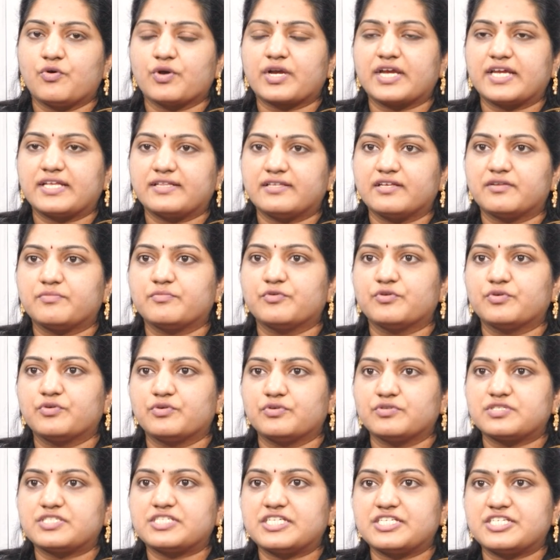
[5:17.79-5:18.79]
ఒక ఇద్దరు
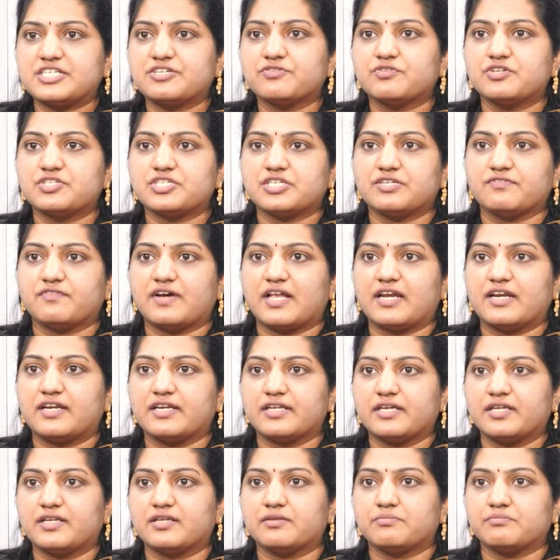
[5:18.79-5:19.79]
ముగ్గురు స్టిచ్చింగ్ వచ్చిన
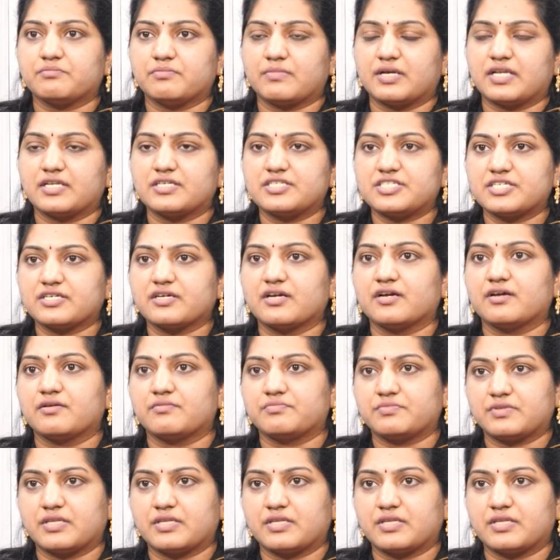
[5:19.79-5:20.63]
వాళ్ళని మంచిగా